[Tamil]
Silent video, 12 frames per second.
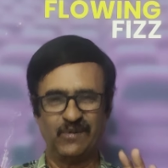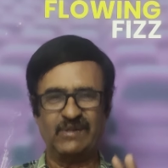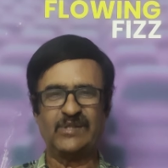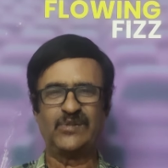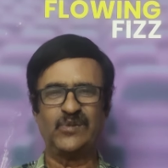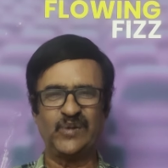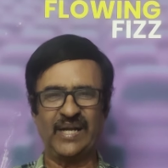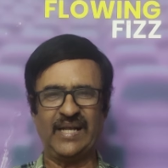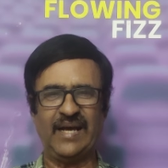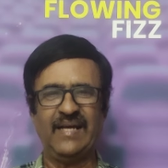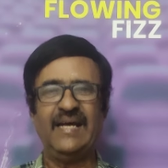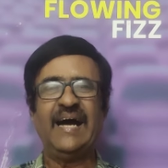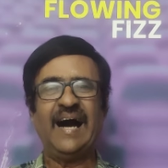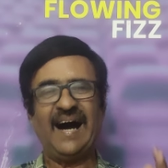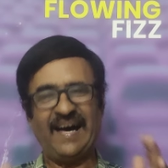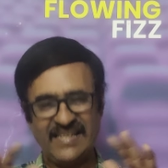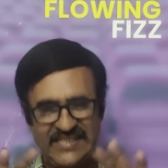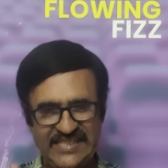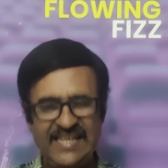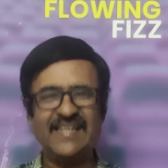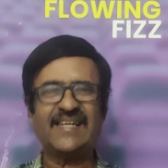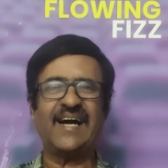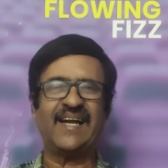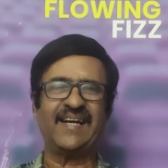ஒரு சூழ்நிலை
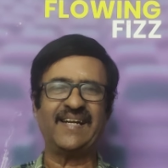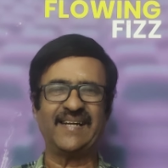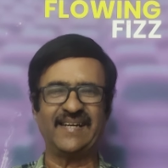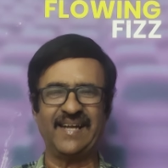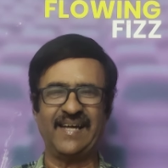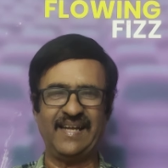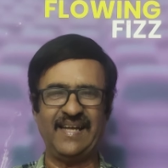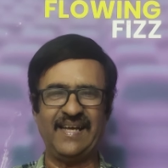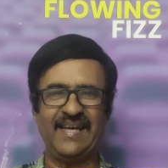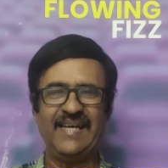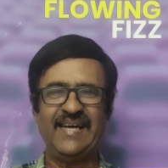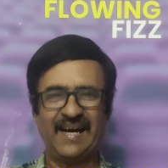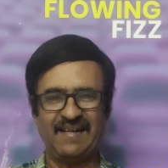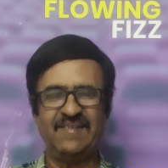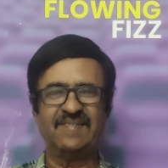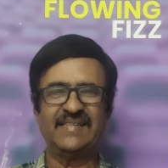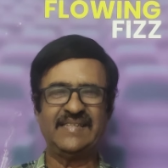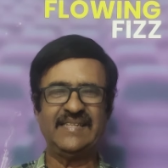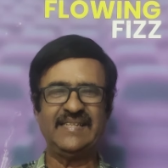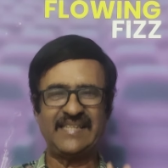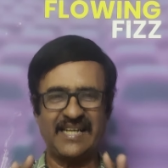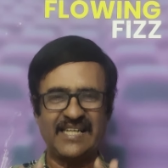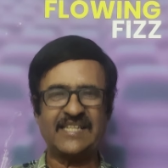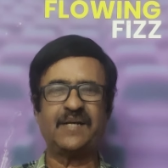அரசியல் காரணங்கள்னால அது வந்து
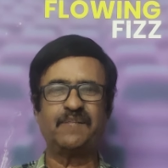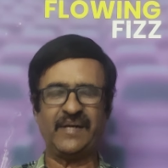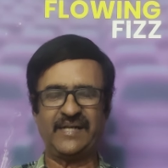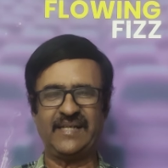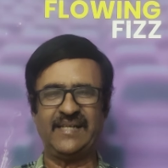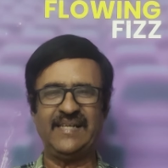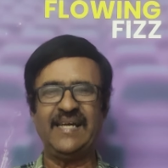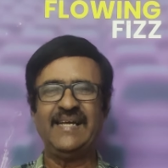தகர்க்கப்பட்டு